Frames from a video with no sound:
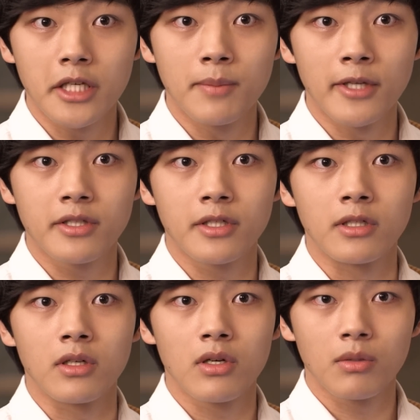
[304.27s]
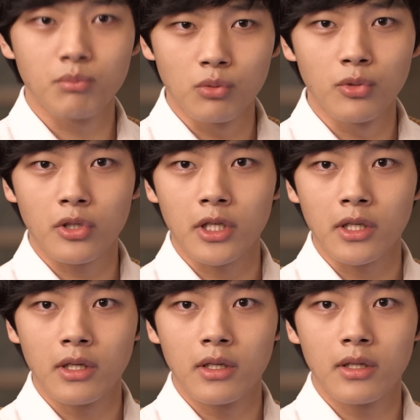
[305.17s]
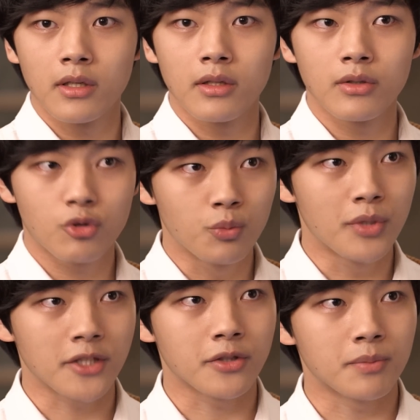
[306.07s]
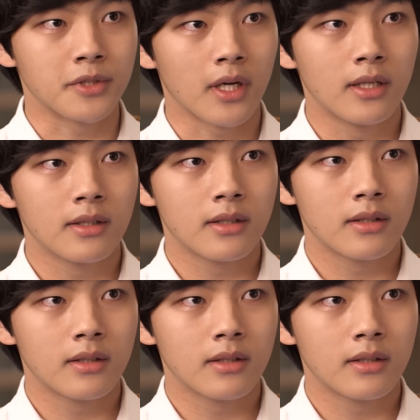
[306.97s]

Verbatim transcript: 이 이벤트를 묵묵히 준비하셨습니다.